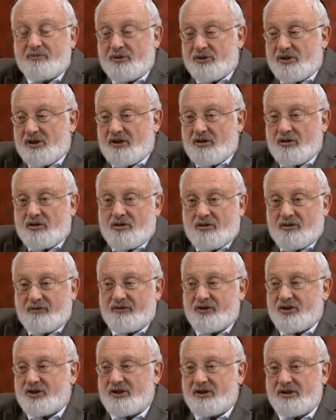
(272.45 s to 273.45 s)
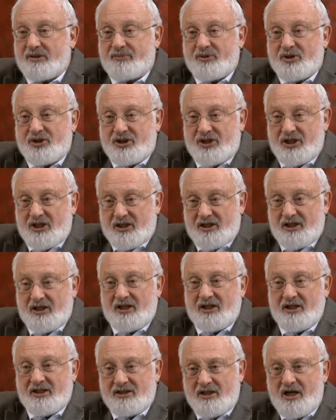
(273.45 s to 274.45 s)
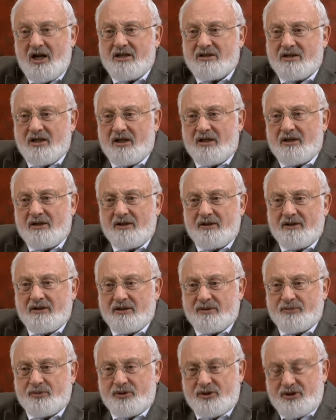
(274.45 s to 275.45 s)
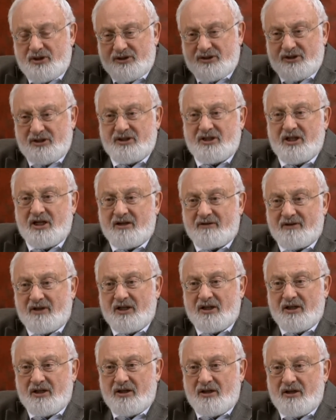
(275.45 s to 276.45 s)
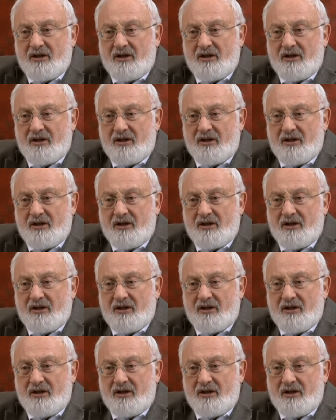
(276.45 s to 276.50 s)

после того, как он вышел из пещеры или из леса, спустился с дерева,